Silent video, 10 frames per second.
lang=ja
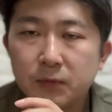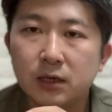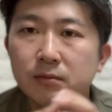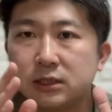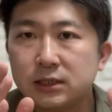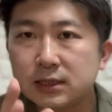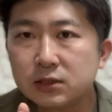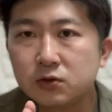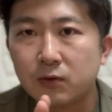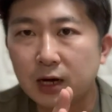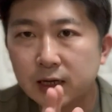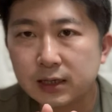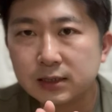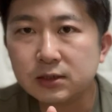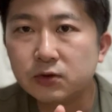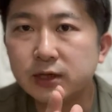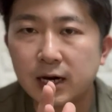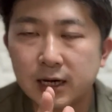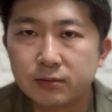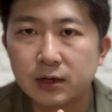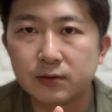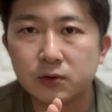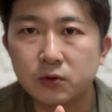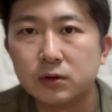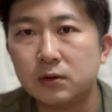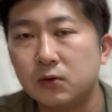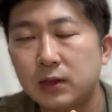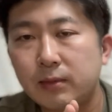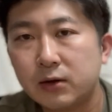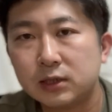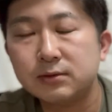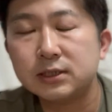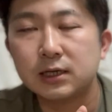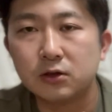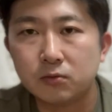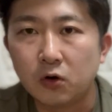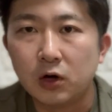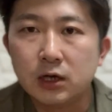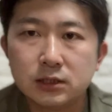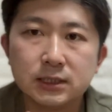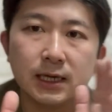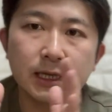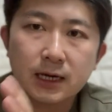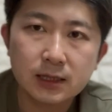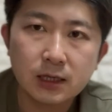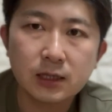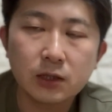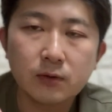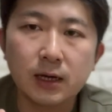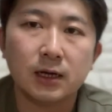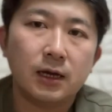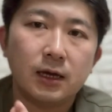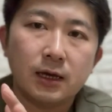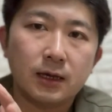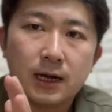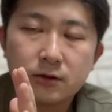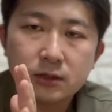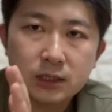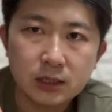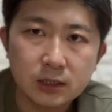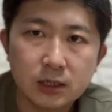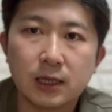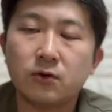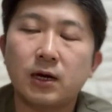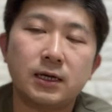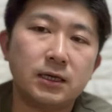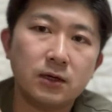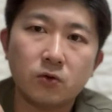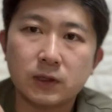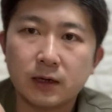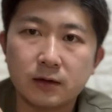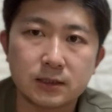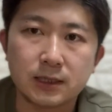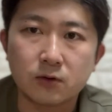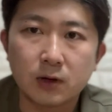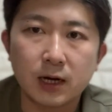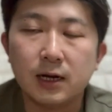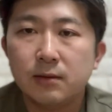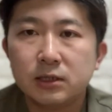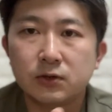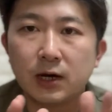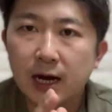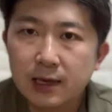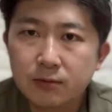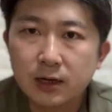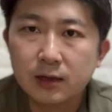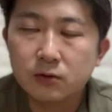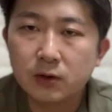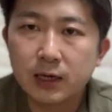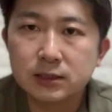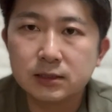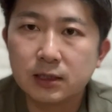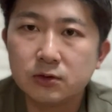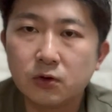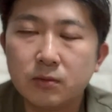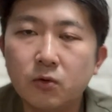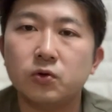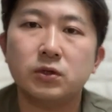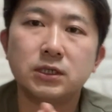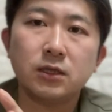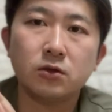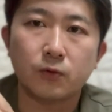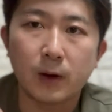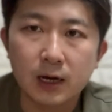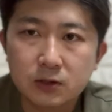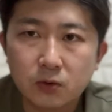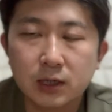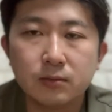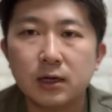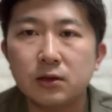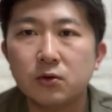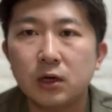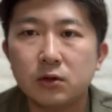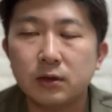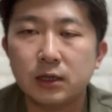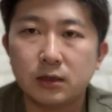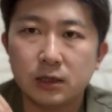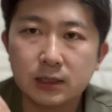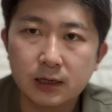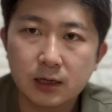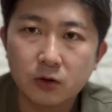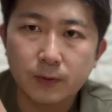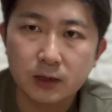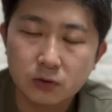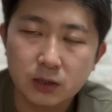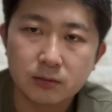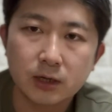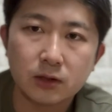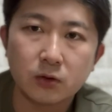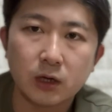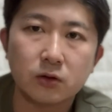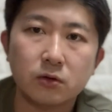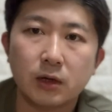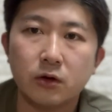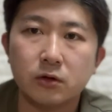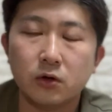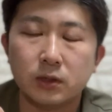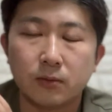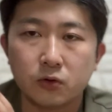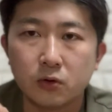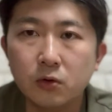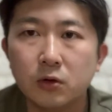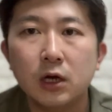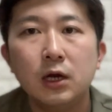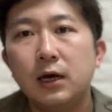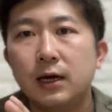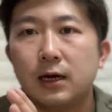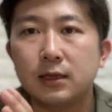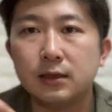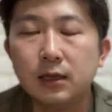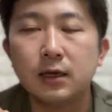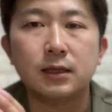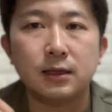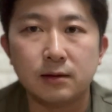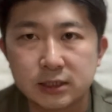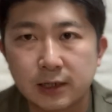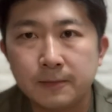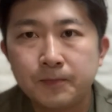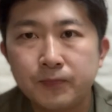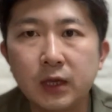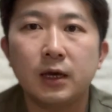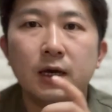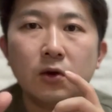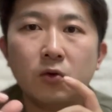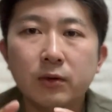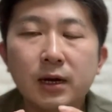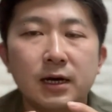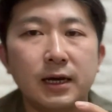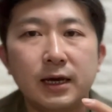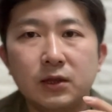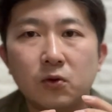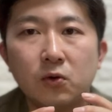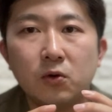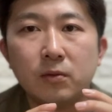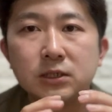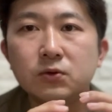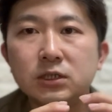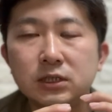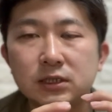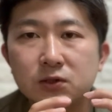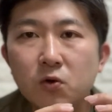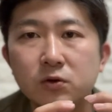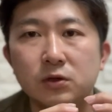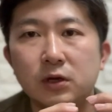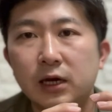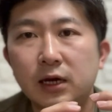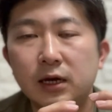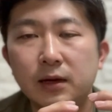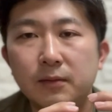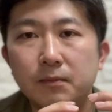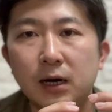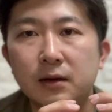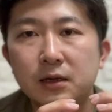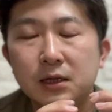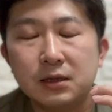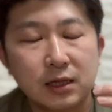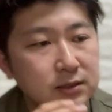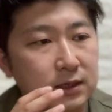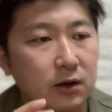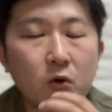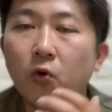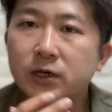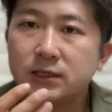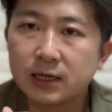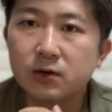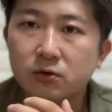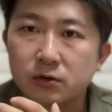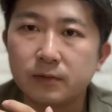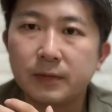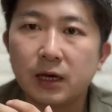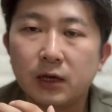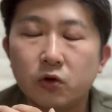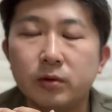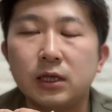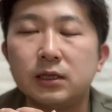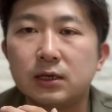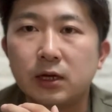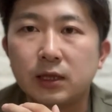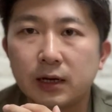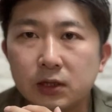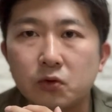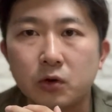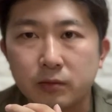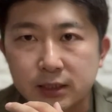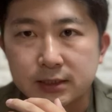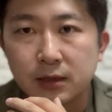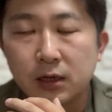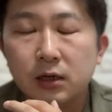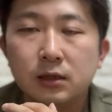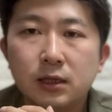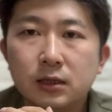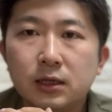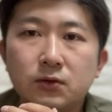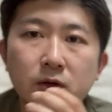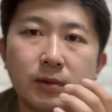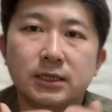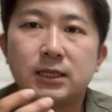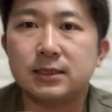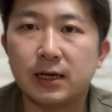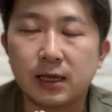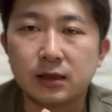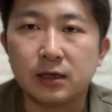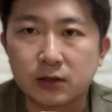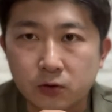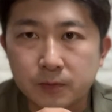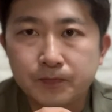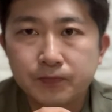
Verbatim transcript: で、今実際ちょっと分かりやすいようにハイブランドの名前を出しましたけども、実際に買っていたのは、えー、ラルディーニだとか、インコテックスだとか、まあ、そういうハイブランド系っていうよりも、どっちかというとファクトリーブランド系というより、イタリアのファクトリーブランド系と言われるようなものを、えー、買ってやっていました。で、これは、えっ、ー、と、まあ、正直すごく、えー、まあ、なんですね、効率がよく、えー、伸びていってくれたなと思います。なんで、それをまあひたすらやっていたと。